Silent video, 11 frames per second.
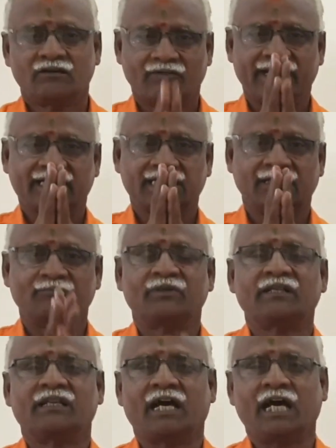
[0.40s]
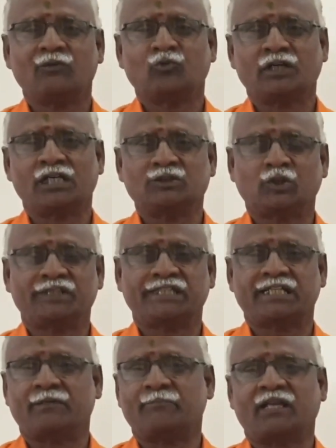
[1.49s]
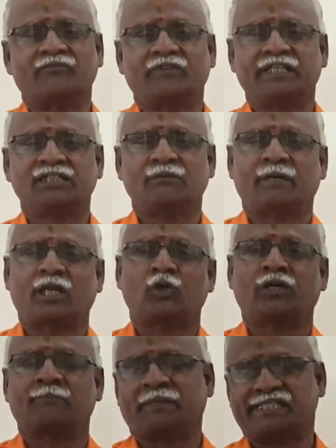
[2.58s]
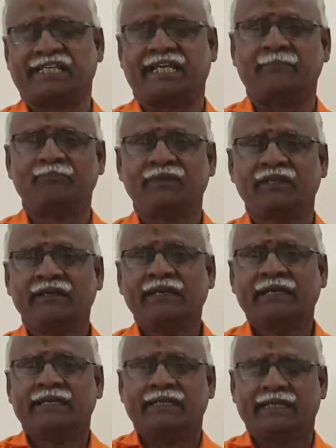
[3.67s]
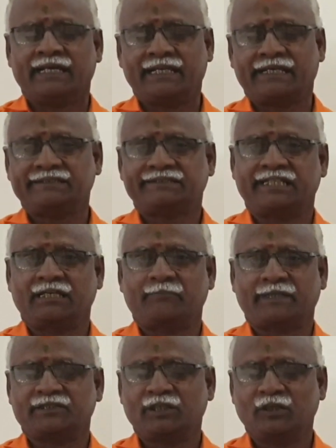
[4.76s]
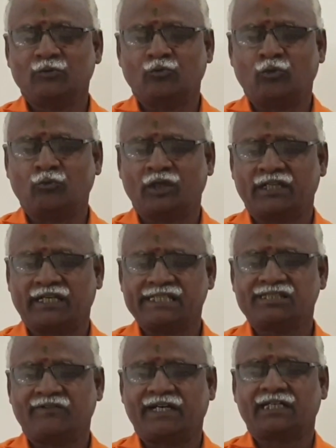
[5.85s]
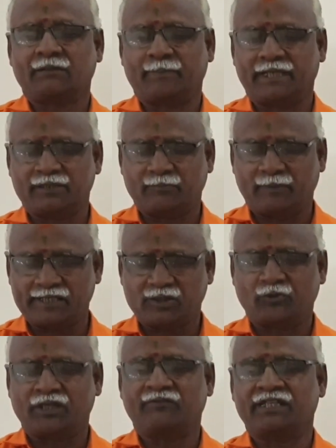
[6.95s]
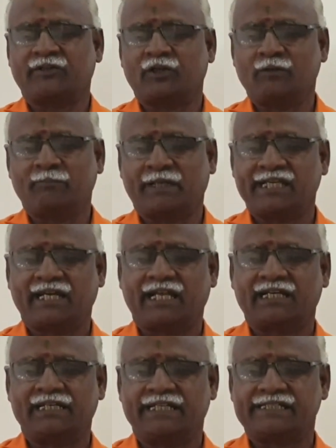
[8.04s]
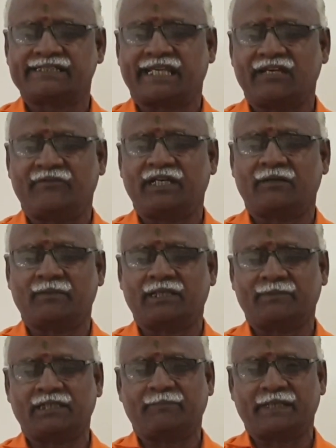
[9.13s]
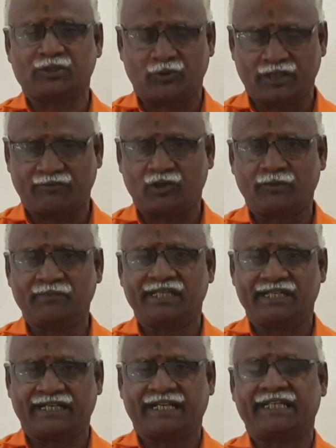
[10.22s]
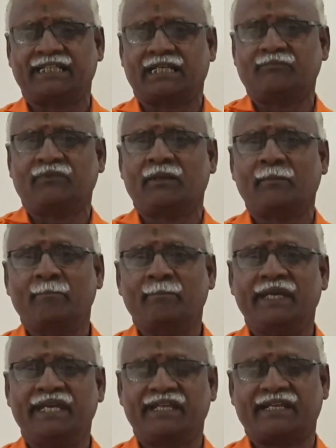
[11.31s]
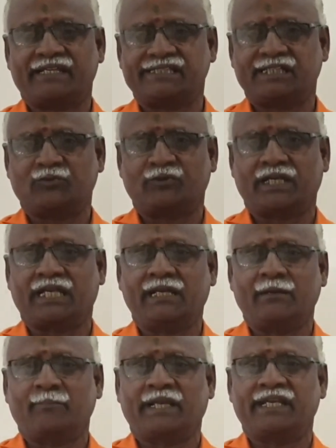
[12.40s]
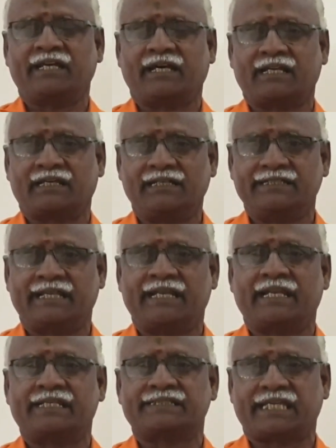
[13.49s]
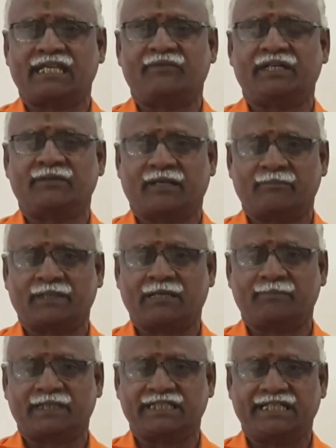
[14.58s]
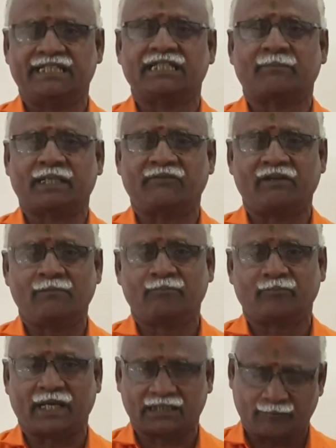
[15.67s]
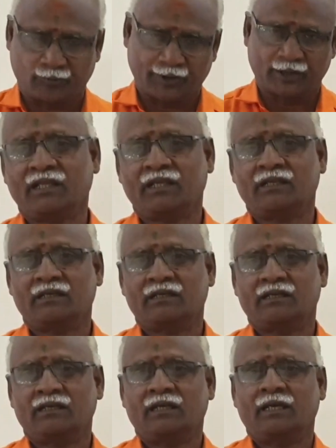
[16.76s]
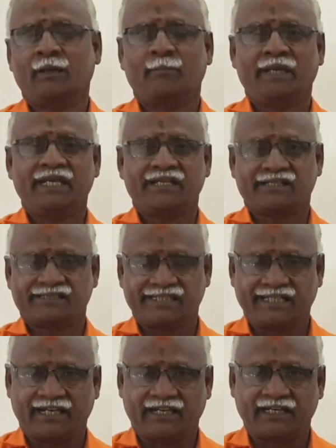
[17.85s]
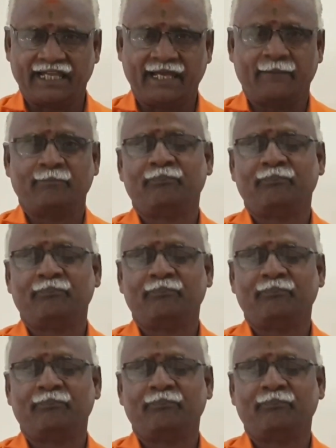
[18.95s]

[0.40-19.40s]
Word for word: வணக்கம் நான் உங்கள் ஜோதிட நண்பர் வெற்றி மனோகர் பேசுகிறேன் ஏழரை சனியை பற்றி ஒவ்வொரு ராசி வாரக பேற்றி பேசிக்கொண்டு வந்துகிறோம் பரிகாரங்கள் என்ன செய்ய வேண்டும் என்பதை பற்றி பேசிக்கொண்டு வருகிறோம் இன்றைய தினம் மீன ராசிக்குண்டான பரிகாரங்கள் என்னென்ன செய்ய வேண்டும் என்பதை பற்றி இந்த பதிவில் பார்க்கப் போகிறோம் மீனராசிக்காரர்களே